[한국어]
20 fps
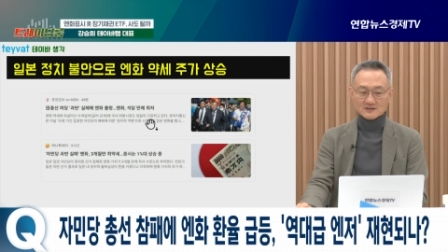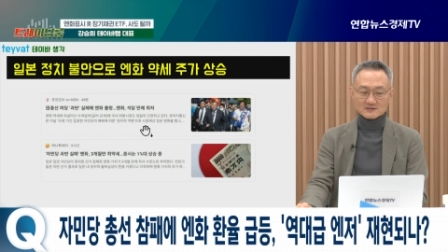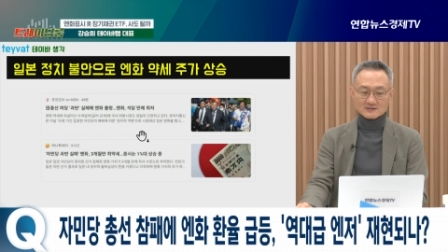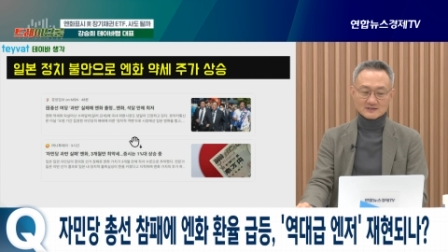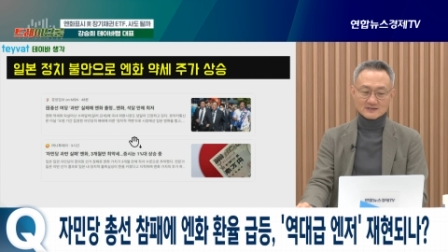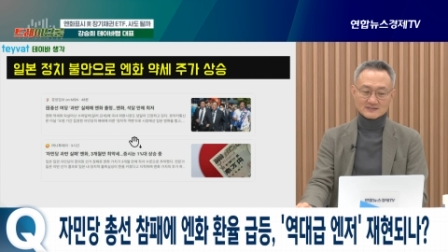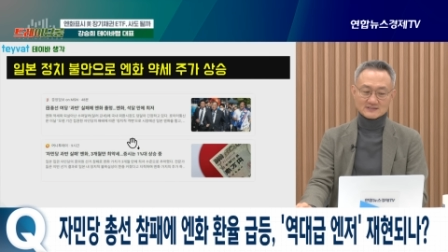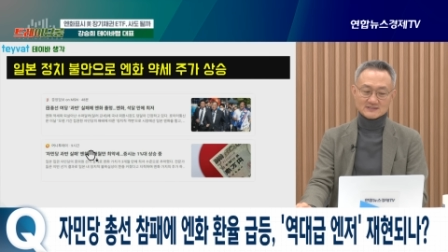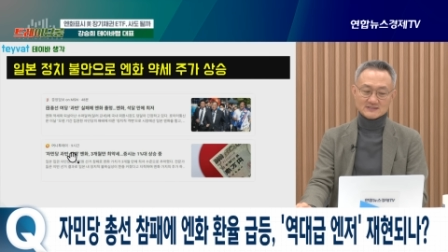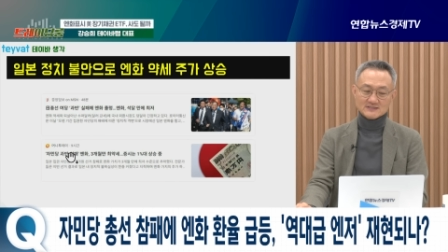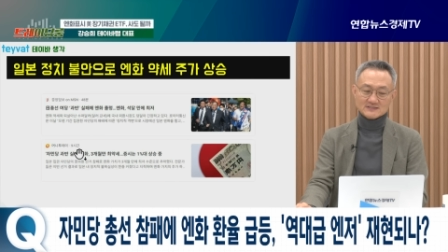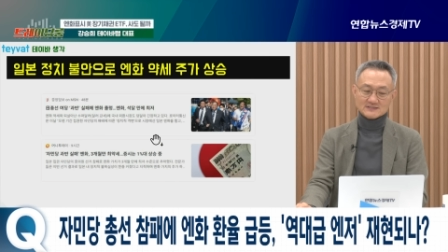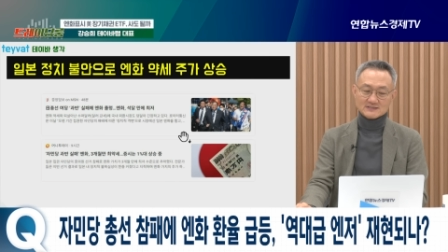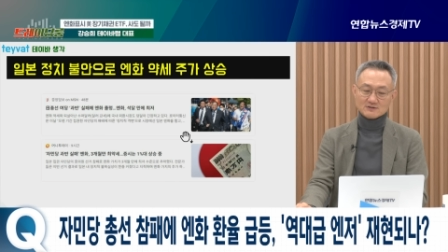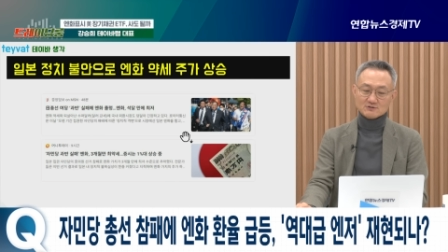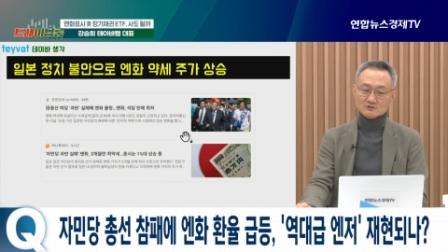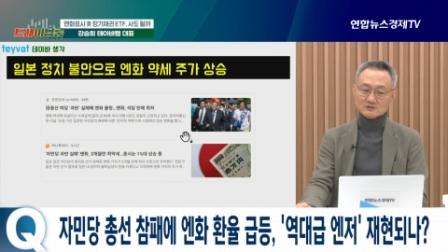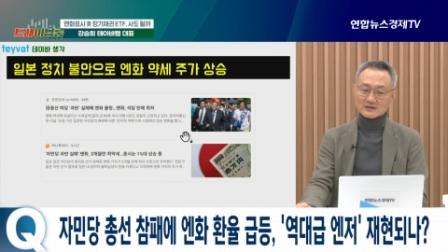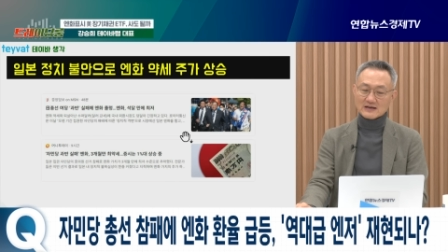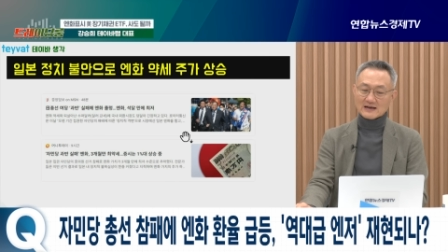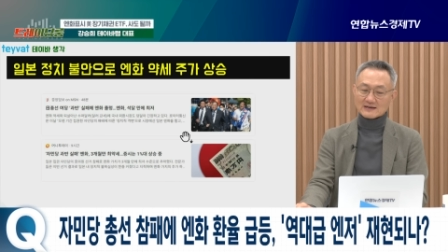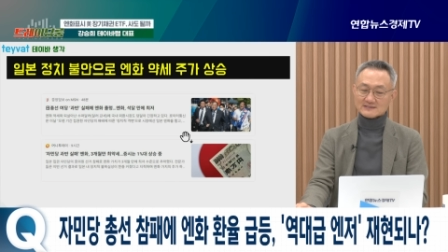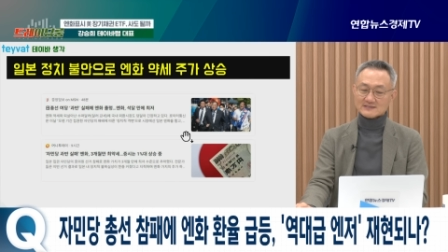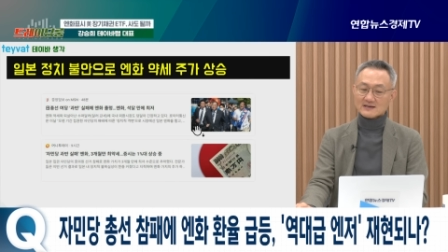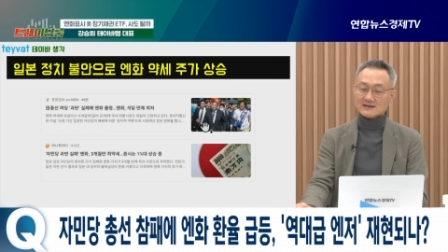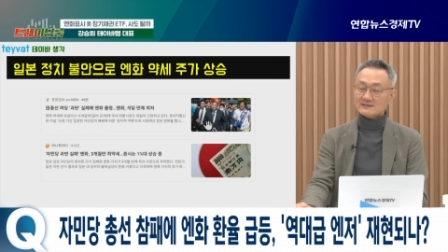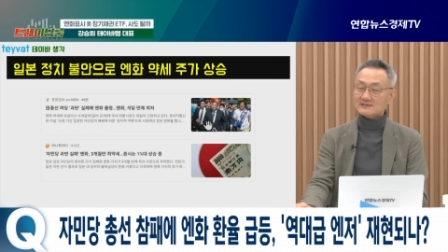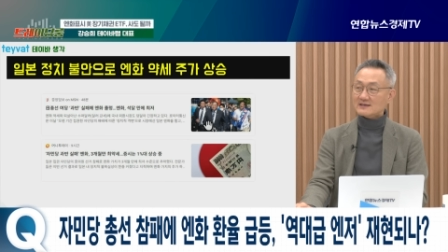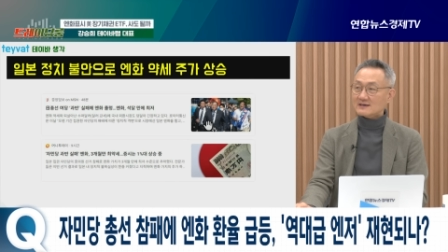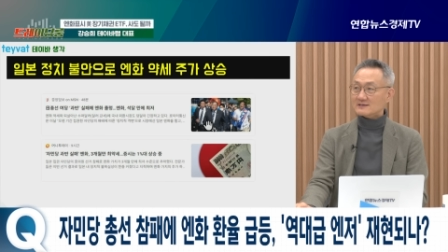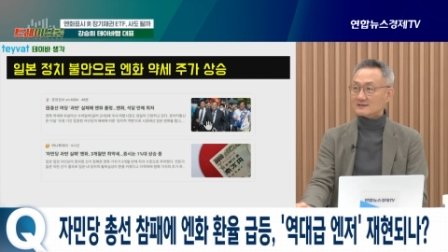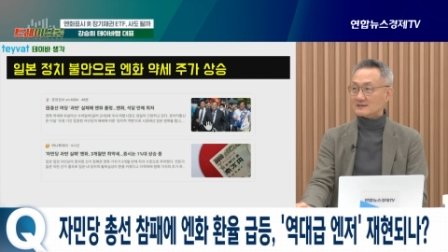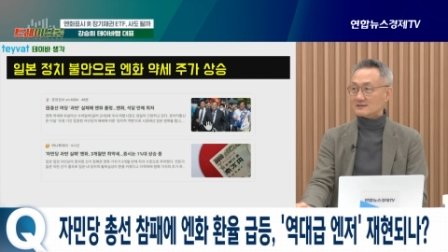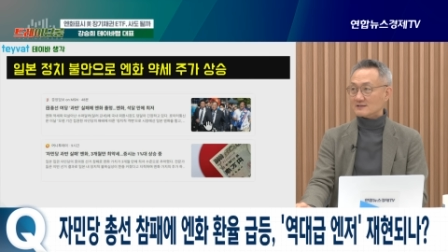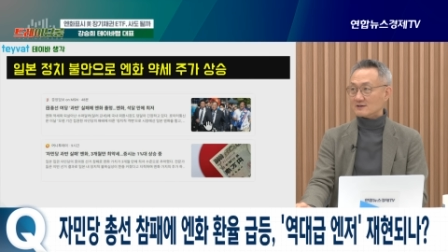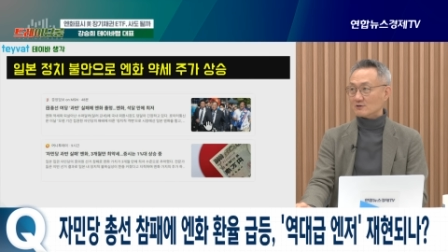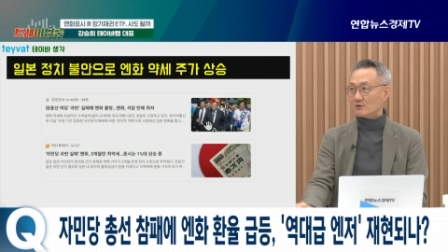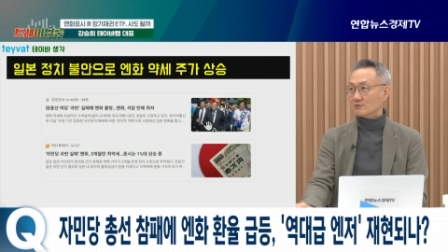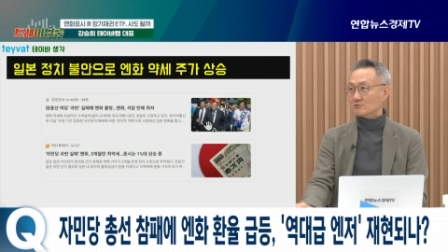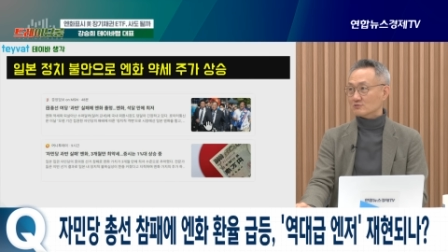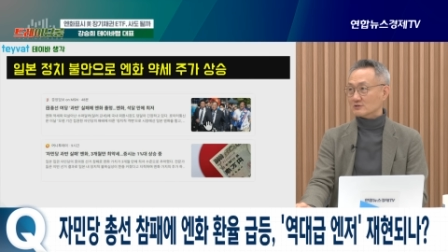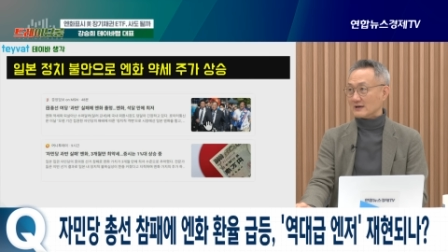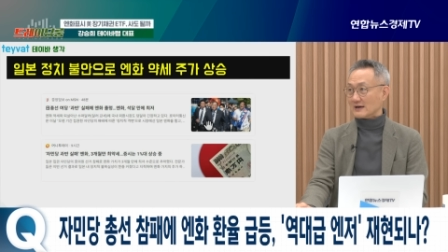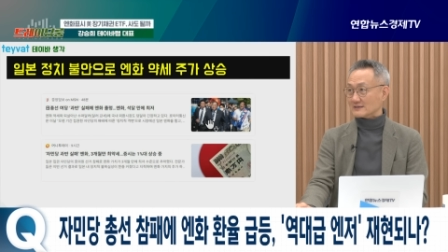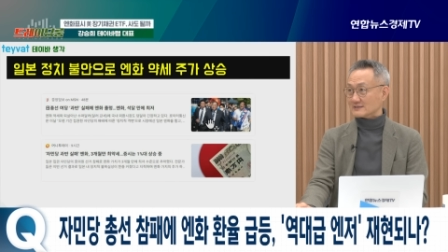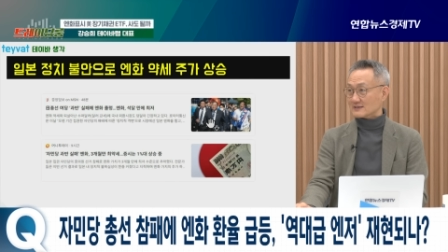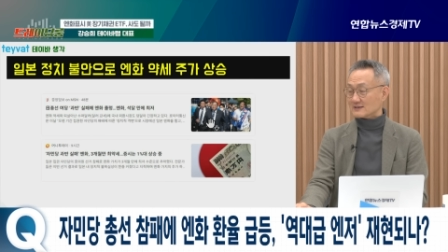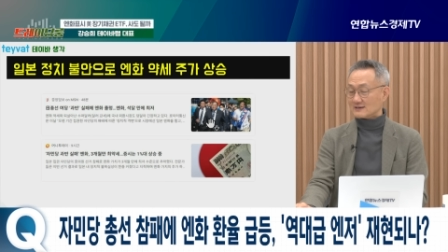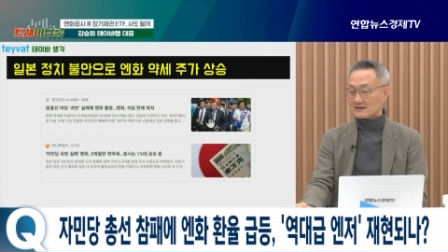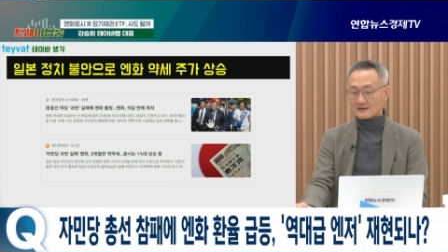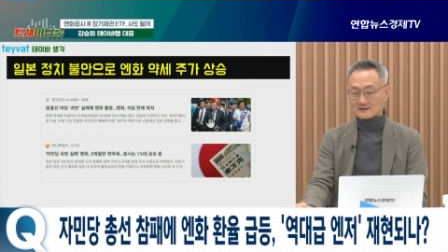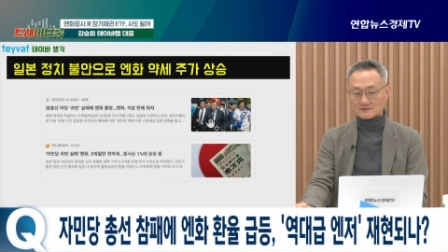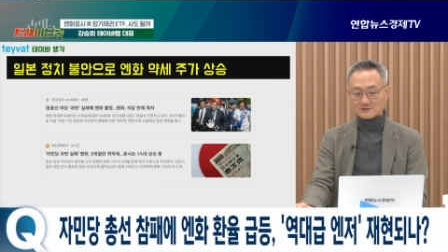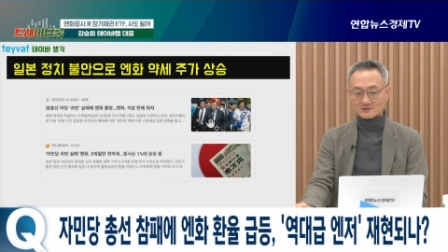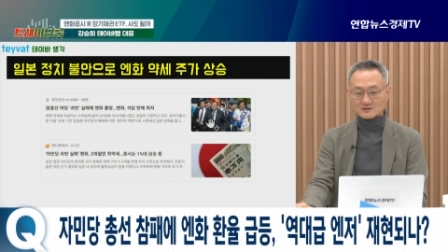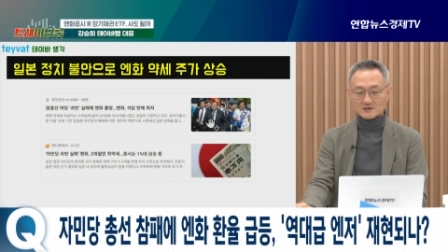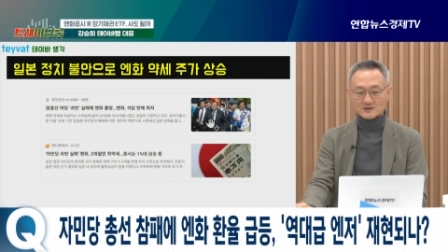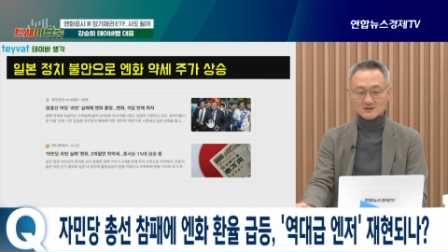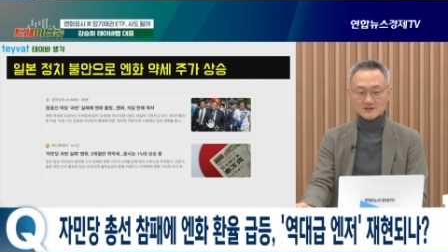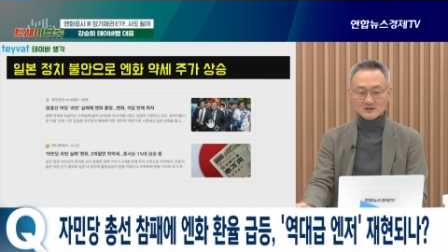그러니까 실제로는 강세 간다 그랬는데 거꾸로 약세가 간 거죠